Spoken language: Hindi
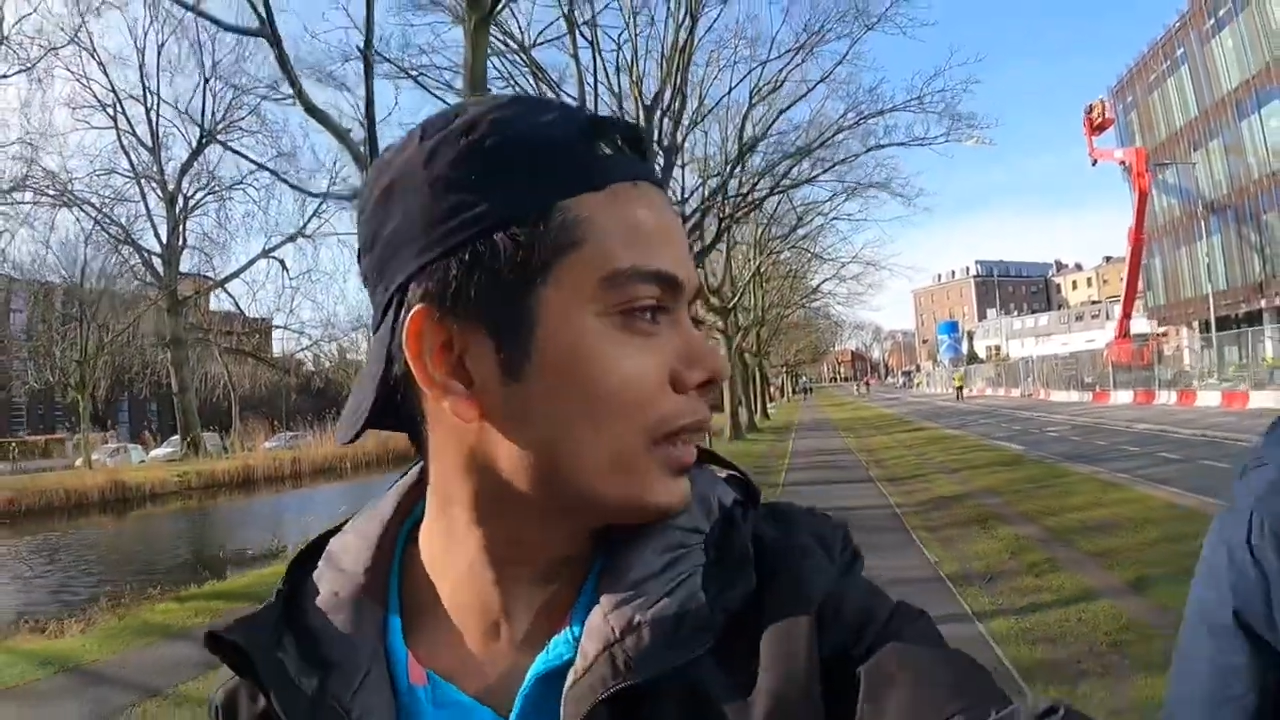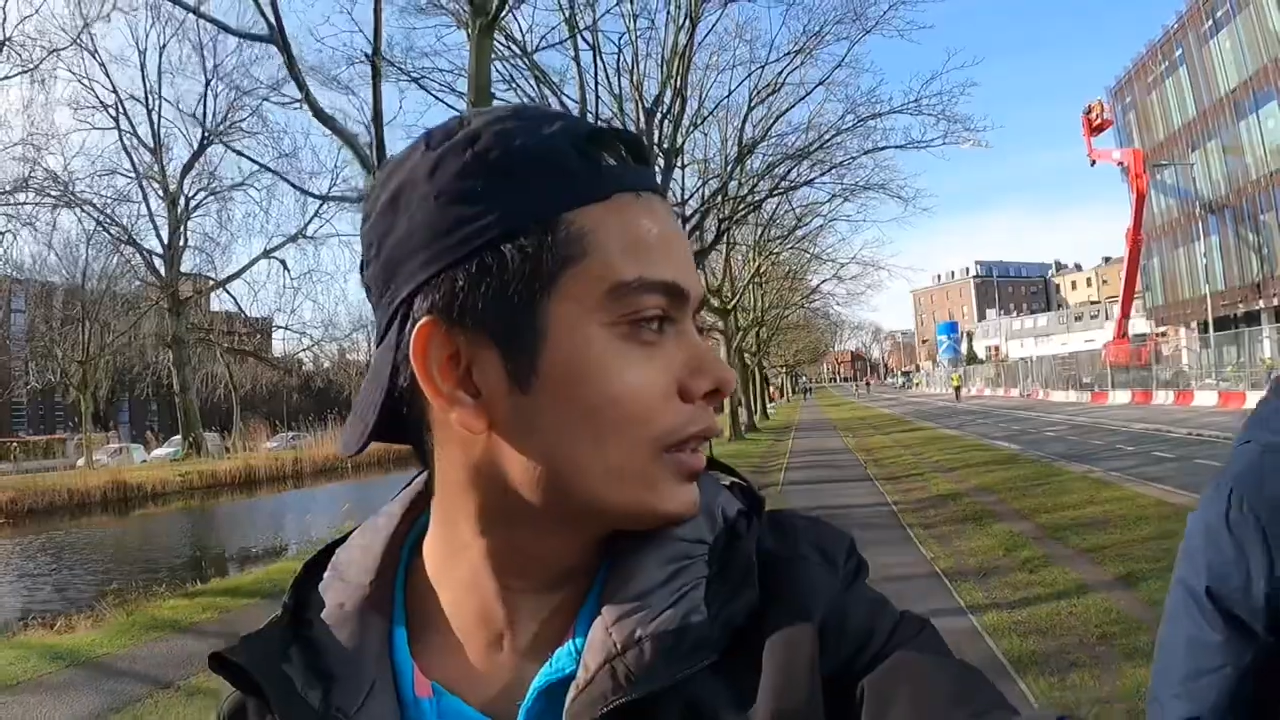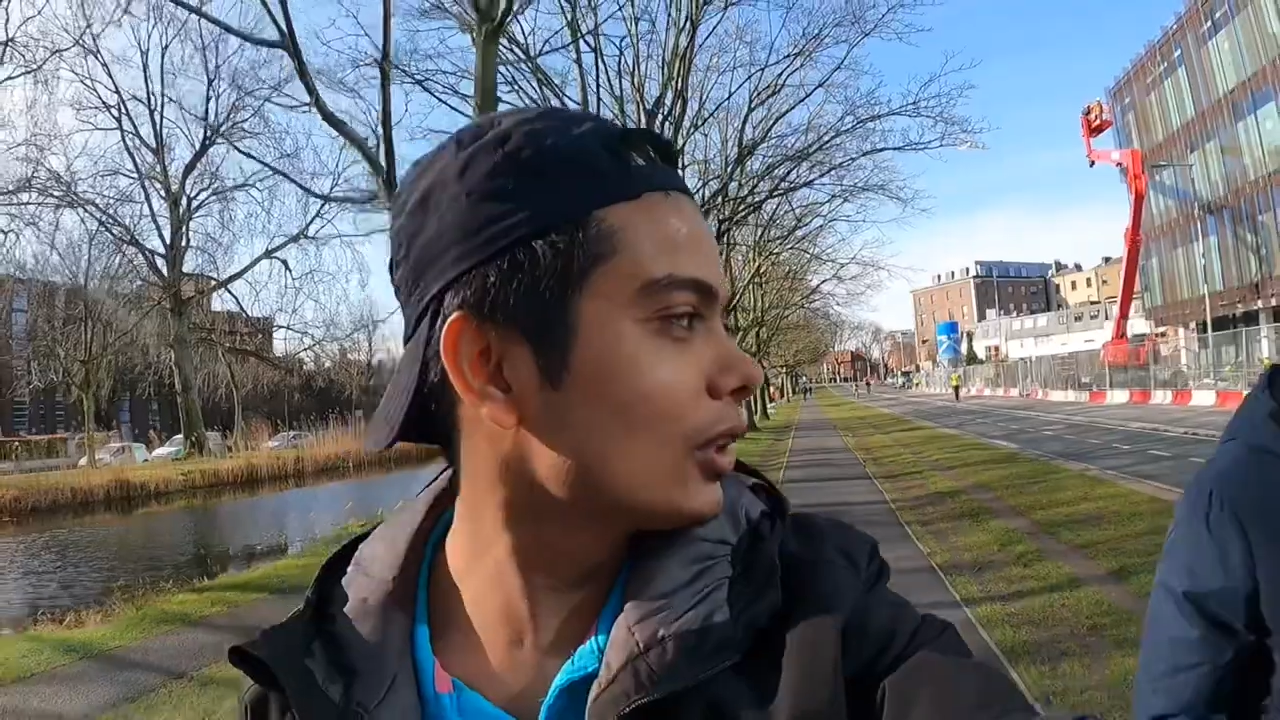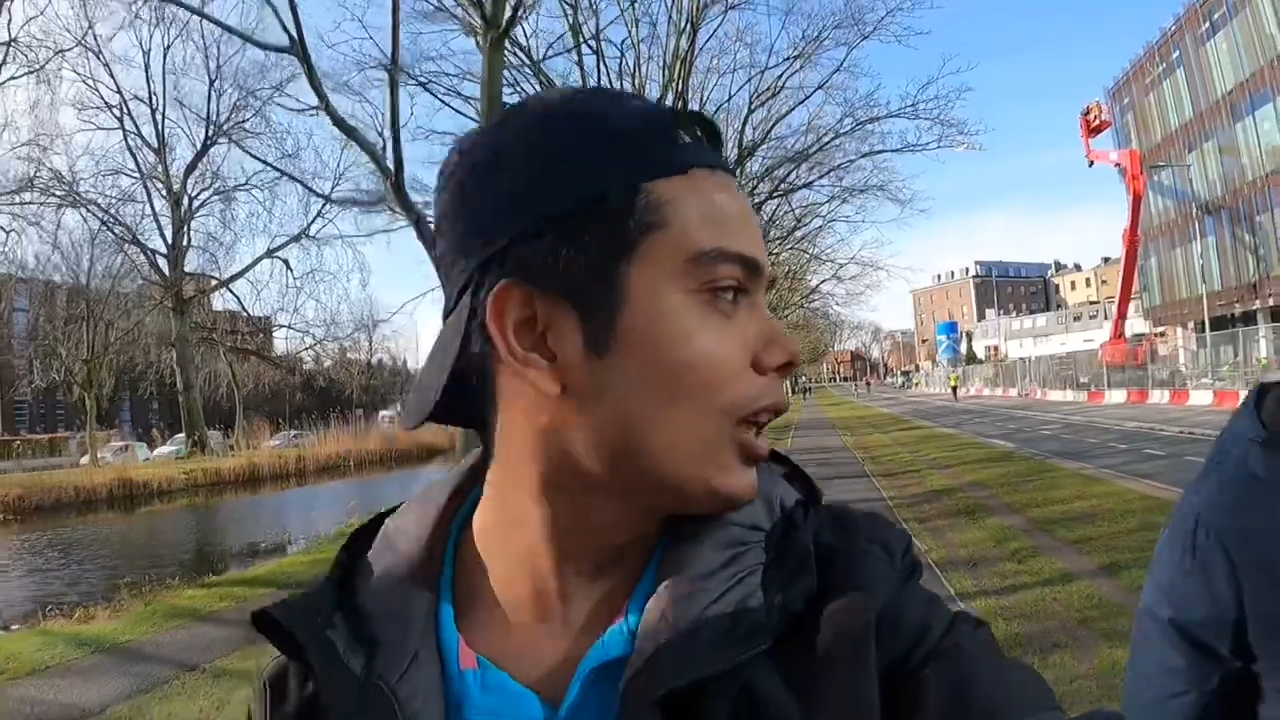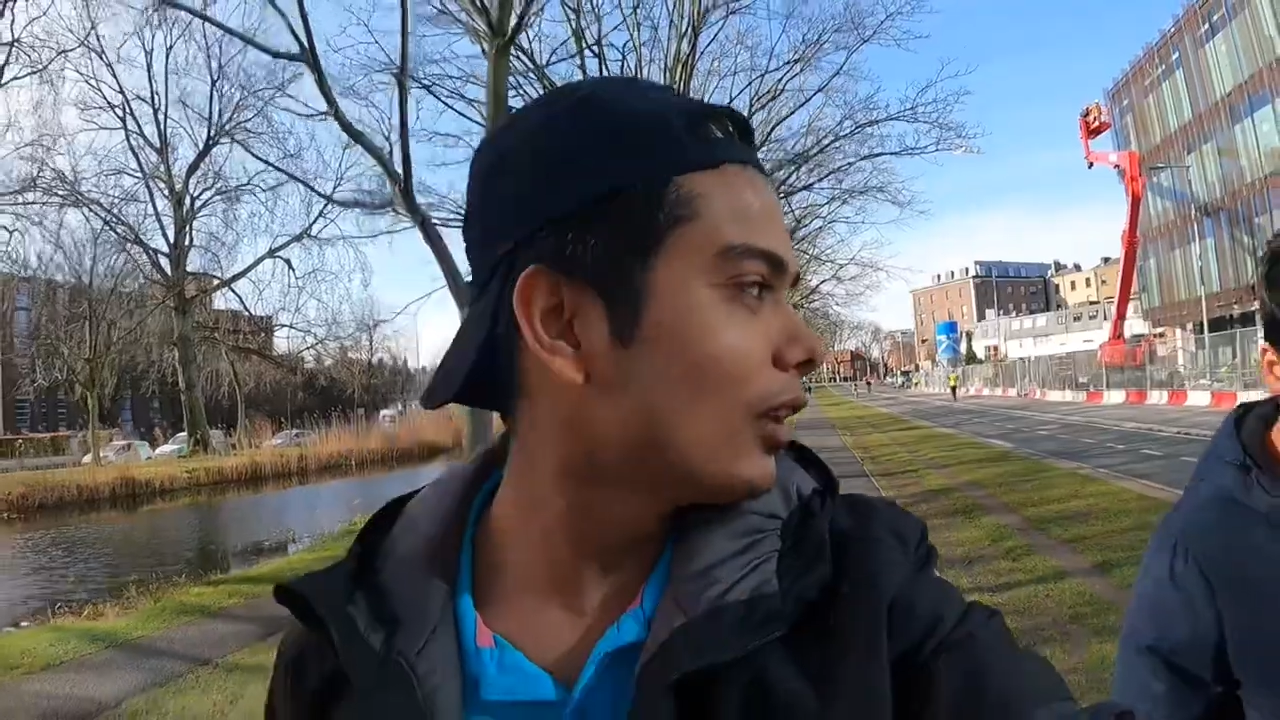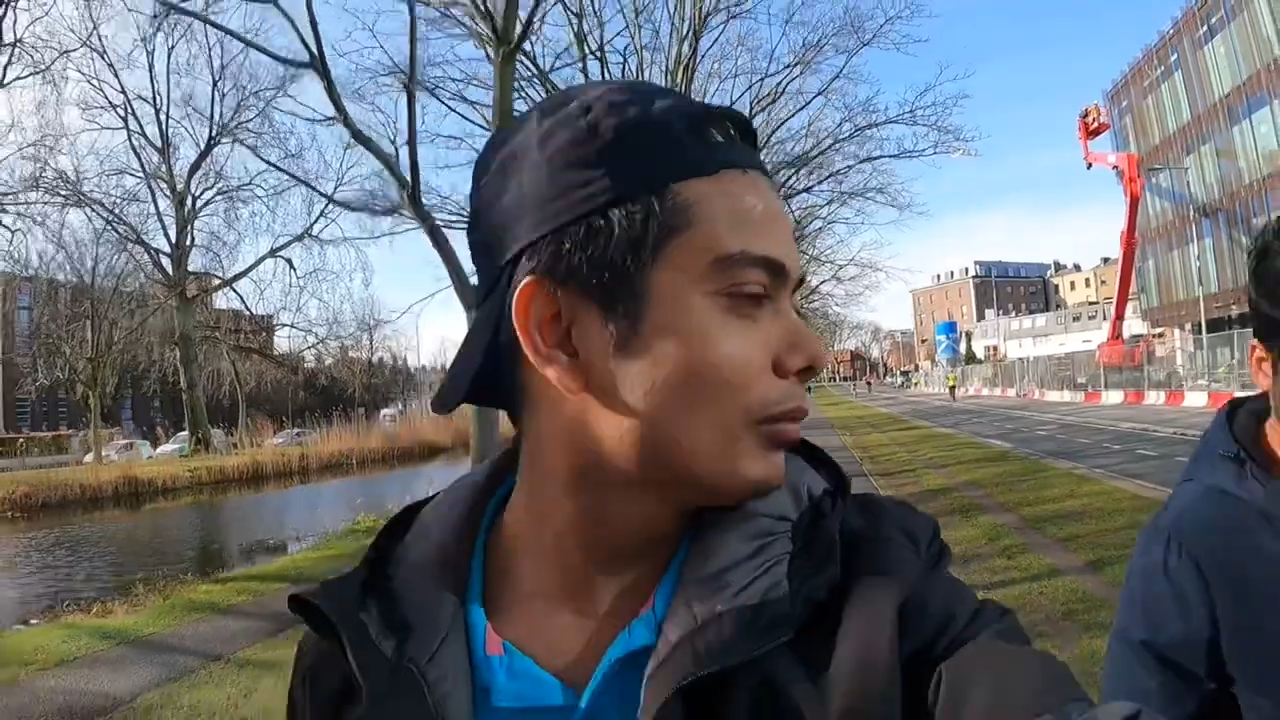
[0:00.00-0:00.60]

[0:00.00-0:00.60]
नहीं क्या